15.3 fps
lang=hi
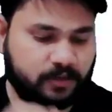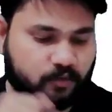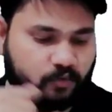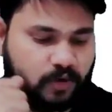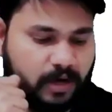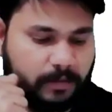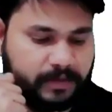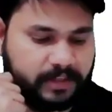
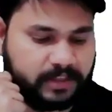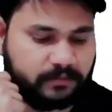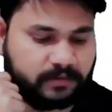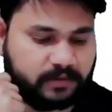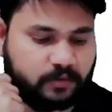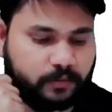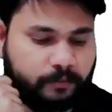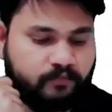देखो आप ये
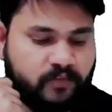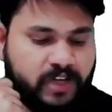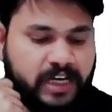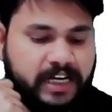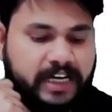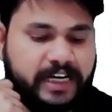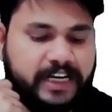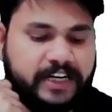समझ लो
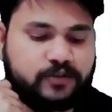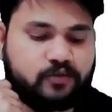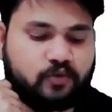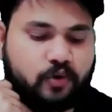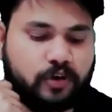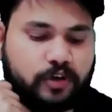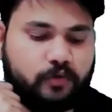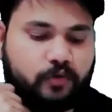हीट
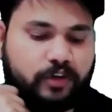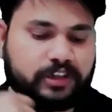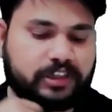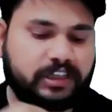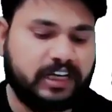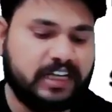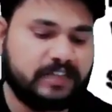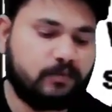सोक ड्यूरिंग
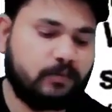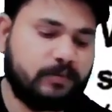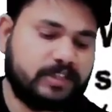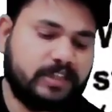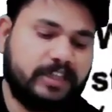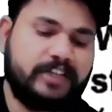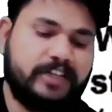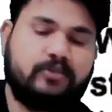द
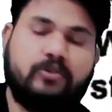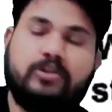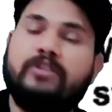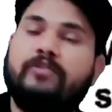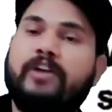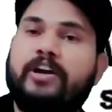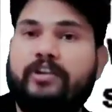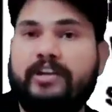ट्रांसफॉर्मेशन डेस्ट्रॉय
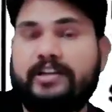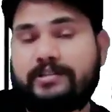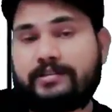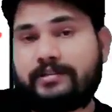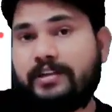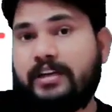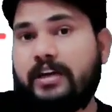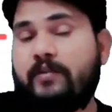द
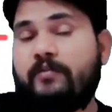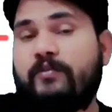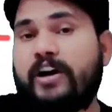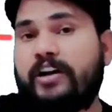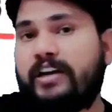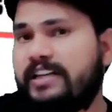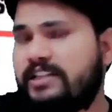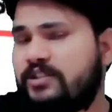वायरलेंस
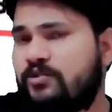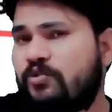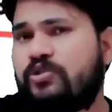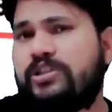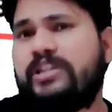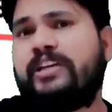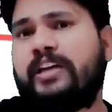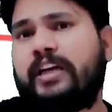वायरलेंस जो
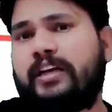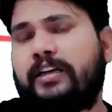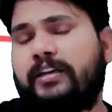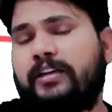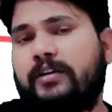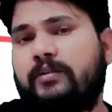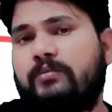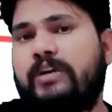जीन है
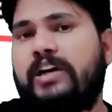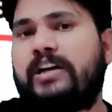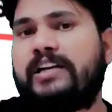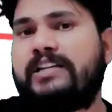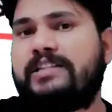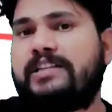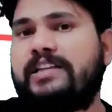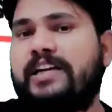
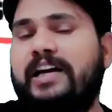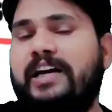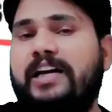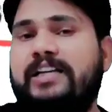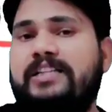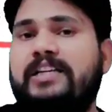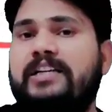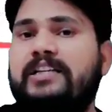वायरलेंस जिनके
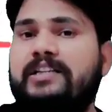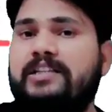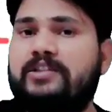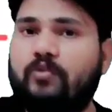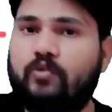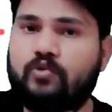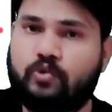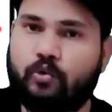कारण से
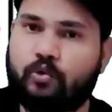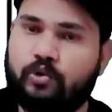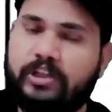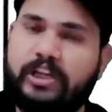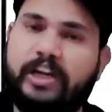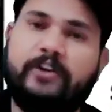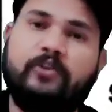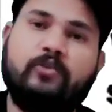डिजीज कोज
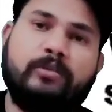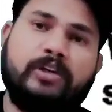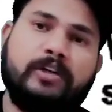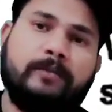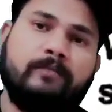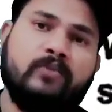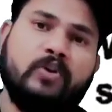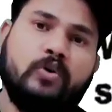होती है
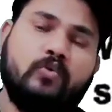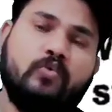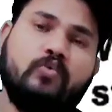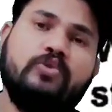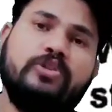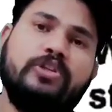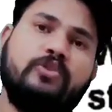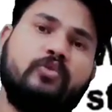ट्यूमर
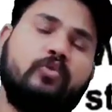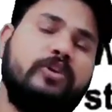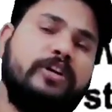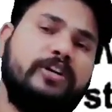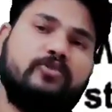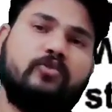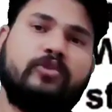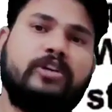उन जीन को
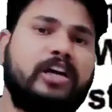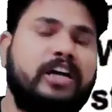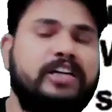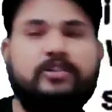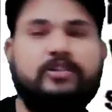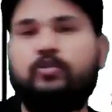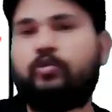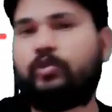हीट शॉक के
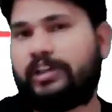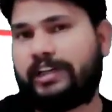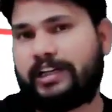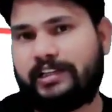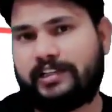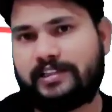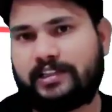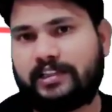कारण से न्यूट्रल
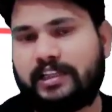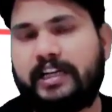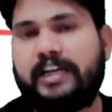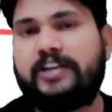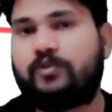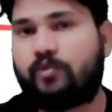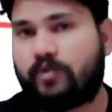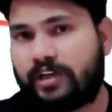कर दिया जाता है
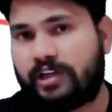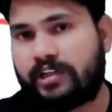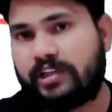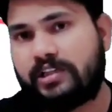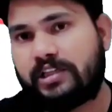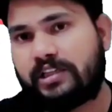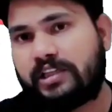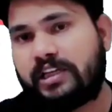डिस्ट्रॉय कर
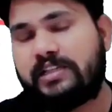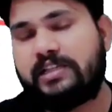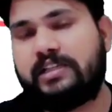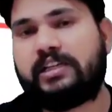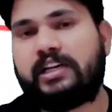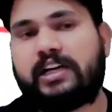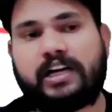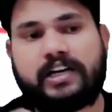दिया जाता है
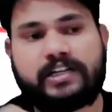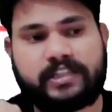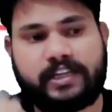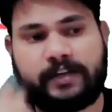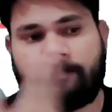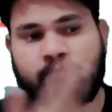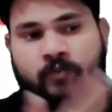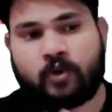जिनके कारण
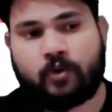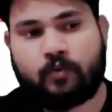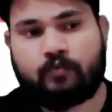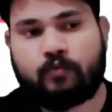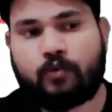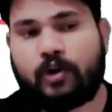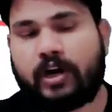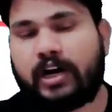से
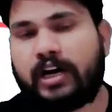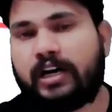वो